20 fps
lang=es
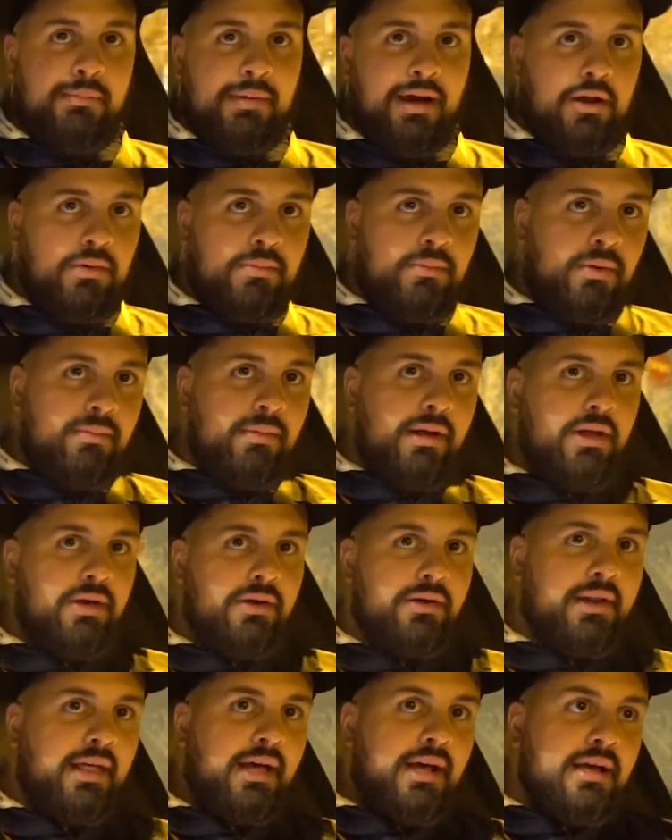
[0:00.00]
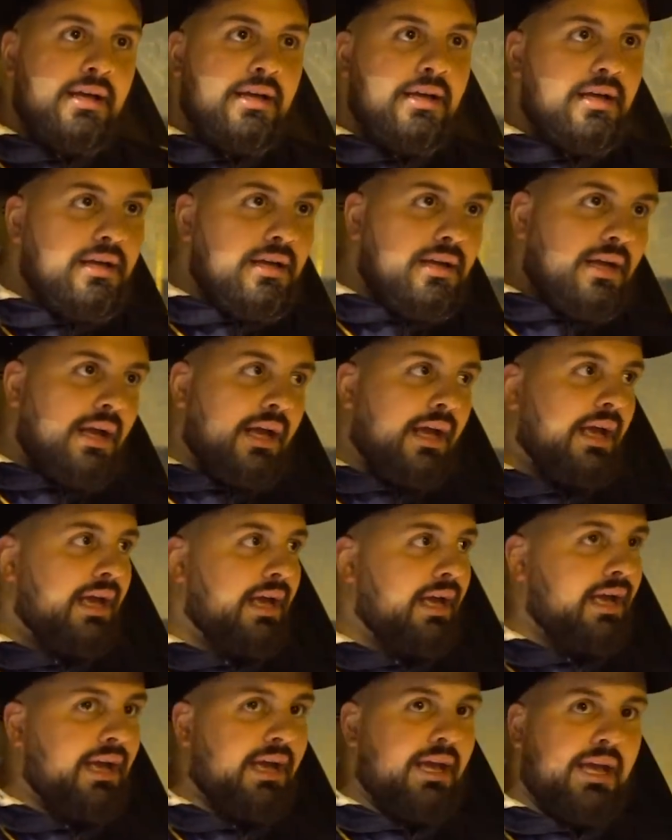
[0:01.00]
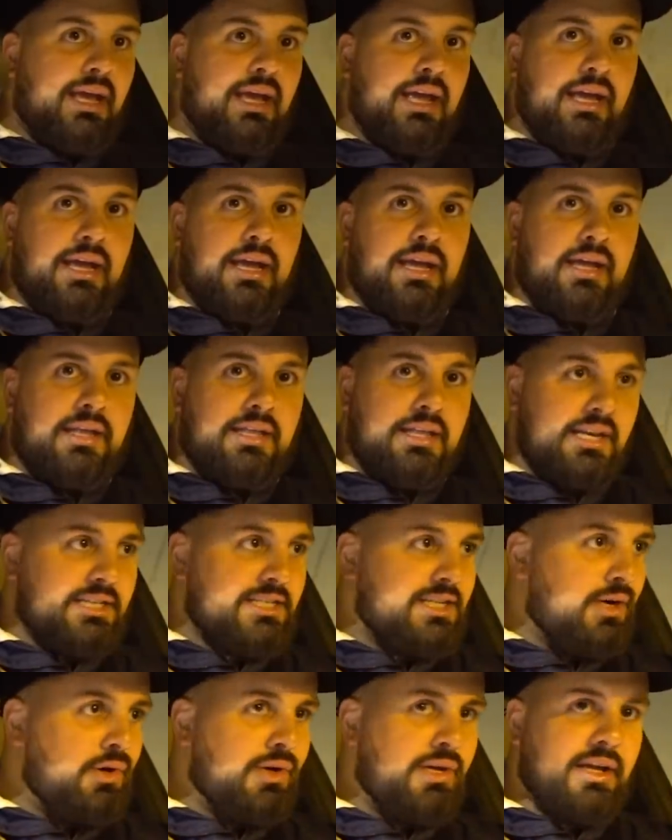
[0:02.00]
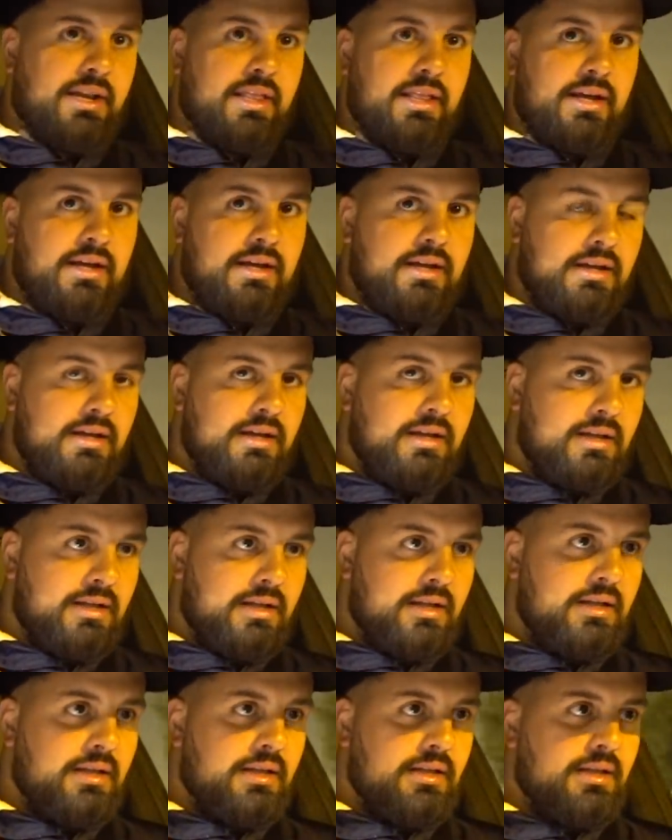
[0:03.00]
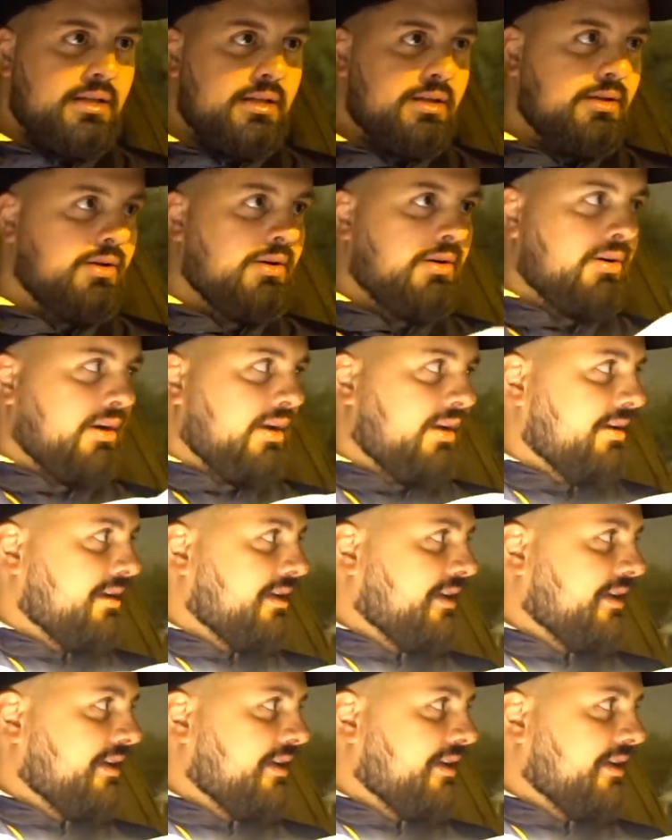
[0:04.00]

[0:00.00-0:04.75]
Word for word: malo, muy malo de verdad. Eh, ¿Derecha o izquierda? Izquierda. Ok.